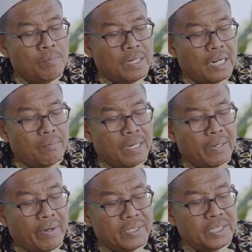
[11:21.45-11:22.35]
minal
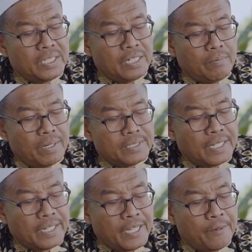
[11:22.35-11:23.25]
mawasi tinimbang
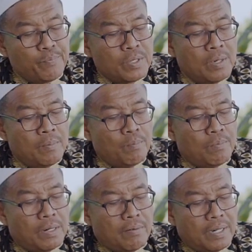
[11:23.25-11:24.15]
saking
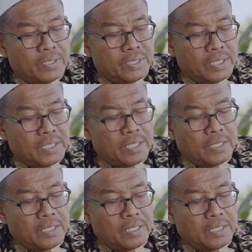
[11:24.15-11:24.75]
mawasi